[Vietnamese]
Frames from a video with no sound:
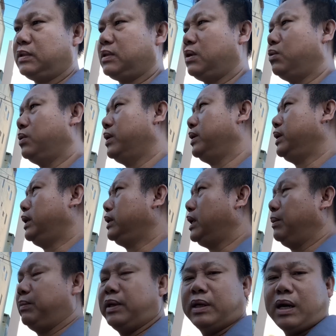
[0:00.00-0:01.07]
còn à, doanh
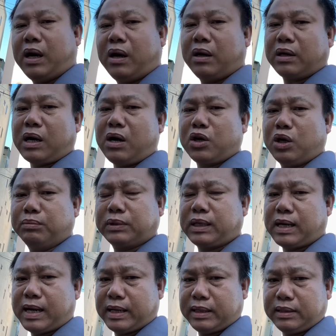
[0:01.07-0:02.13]
nghiệp thì họ co cùng trở
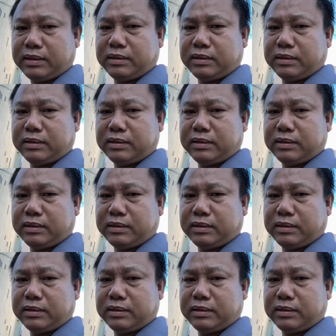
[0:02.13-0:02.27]
lại